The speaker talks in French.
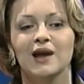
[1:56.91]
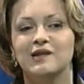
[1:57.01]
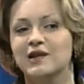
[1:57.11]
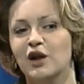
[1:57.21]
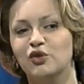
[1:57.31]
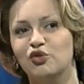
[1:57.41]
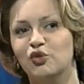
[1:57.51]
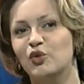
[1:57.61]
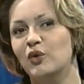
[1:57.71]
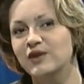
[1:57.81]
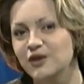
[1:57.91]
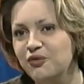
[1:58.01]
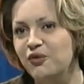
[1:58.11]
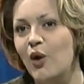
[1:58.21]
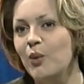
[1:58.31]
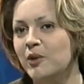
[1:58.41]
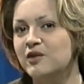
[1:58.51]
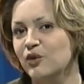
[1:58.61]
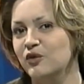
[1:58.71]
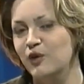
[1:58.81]
et c'est quelque chose qu'on défend
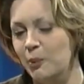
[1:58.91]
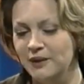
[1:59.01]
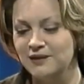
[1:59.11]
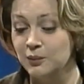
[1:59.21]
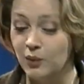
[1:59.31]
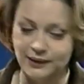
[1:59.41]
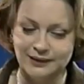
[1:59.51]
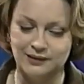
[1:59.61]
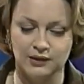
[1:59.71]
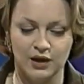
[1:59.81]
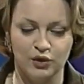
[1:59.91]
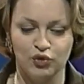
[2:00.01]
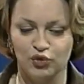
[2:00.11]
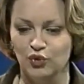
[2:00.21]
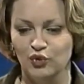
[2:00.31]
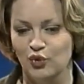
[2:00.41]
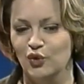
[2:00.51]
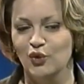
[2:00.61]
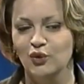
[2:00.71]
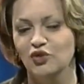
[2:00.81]
parce que c'est un patrimoine et c'est quelque chose
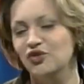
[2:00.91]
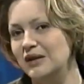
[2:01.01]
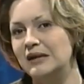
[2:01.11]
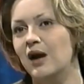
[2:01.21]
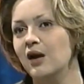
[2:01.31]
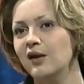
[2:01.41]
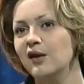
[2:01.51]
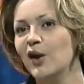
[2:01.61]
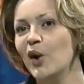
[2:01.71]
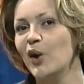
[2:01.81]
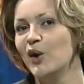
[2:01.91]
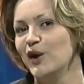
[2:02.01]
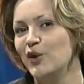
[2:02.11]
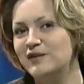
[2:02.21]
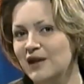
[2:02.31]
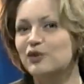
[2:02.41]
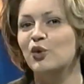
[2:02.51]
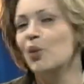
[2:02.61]
euh, de génial. Et le théâtre